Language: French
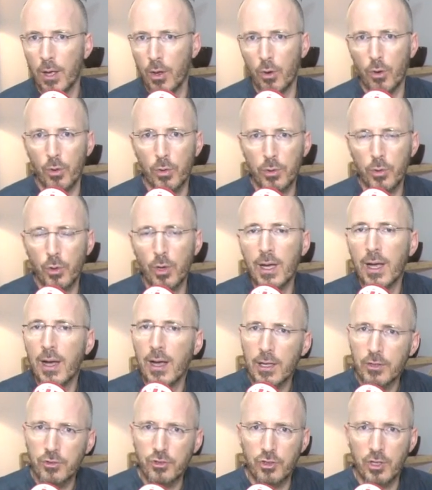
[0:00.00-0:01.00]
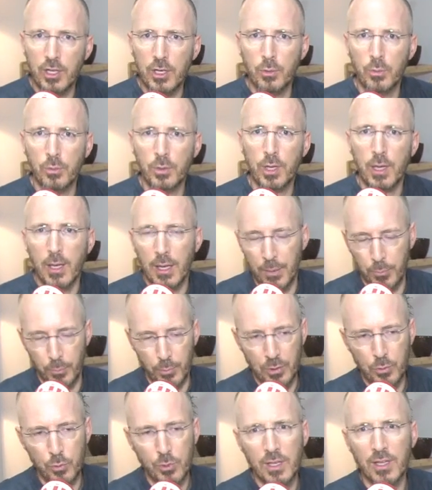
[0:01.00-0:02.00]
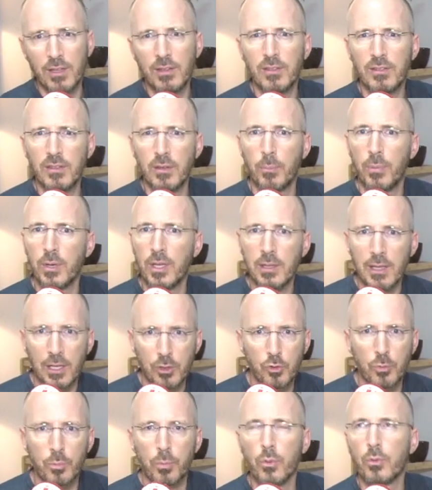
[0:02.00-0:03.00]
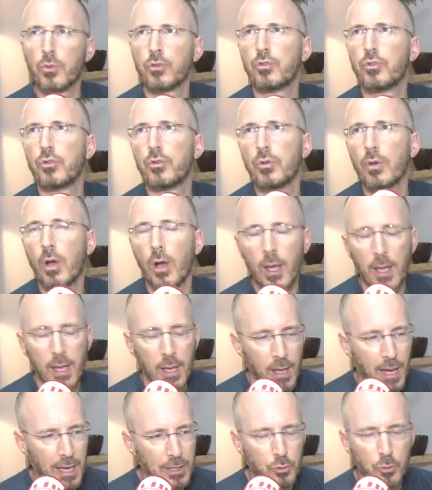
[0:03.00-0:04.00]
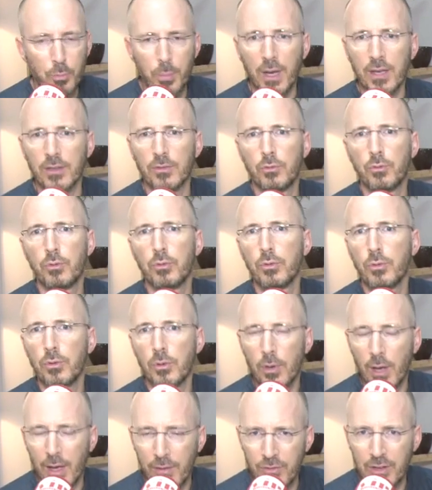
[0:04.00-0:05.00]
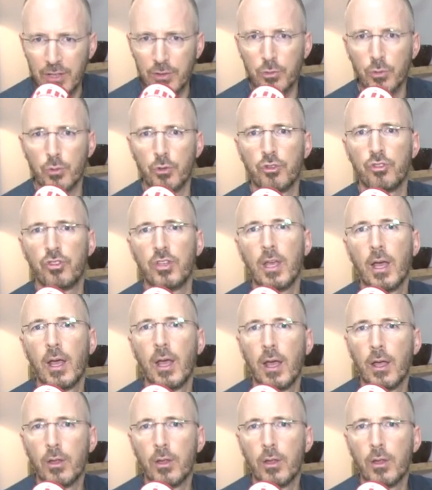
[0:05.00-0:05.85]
Le yoga, Qigong, et puis toutes les disciplines, acupuncture, acupressure, réflexologie,